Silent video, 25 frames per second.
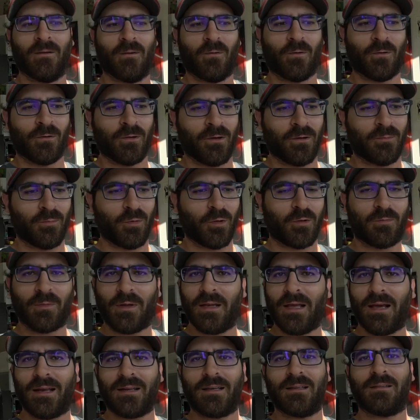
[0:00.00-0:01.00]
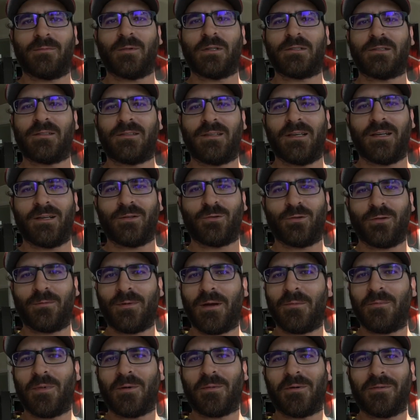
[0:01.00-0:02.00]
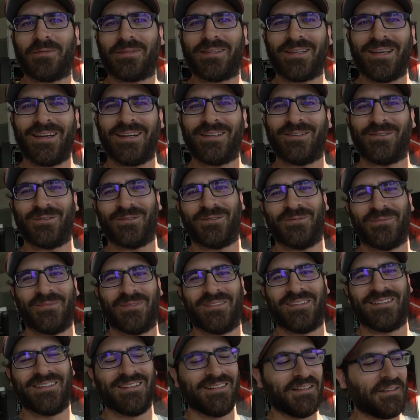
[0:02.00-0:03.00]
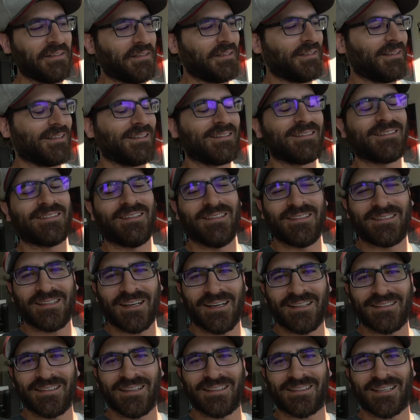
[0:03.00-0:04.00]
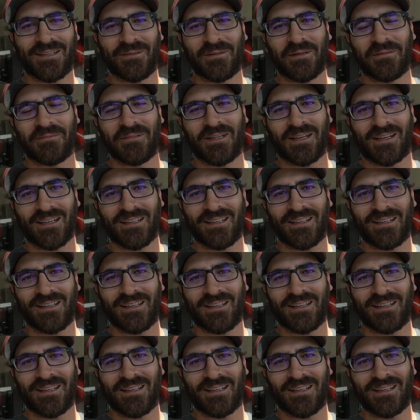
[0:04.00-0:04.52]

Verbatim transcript: Onu büyük ihtimalle herkes maçı seyrediyordu. Ben babamı seyrediyordum. Size anlatamam ne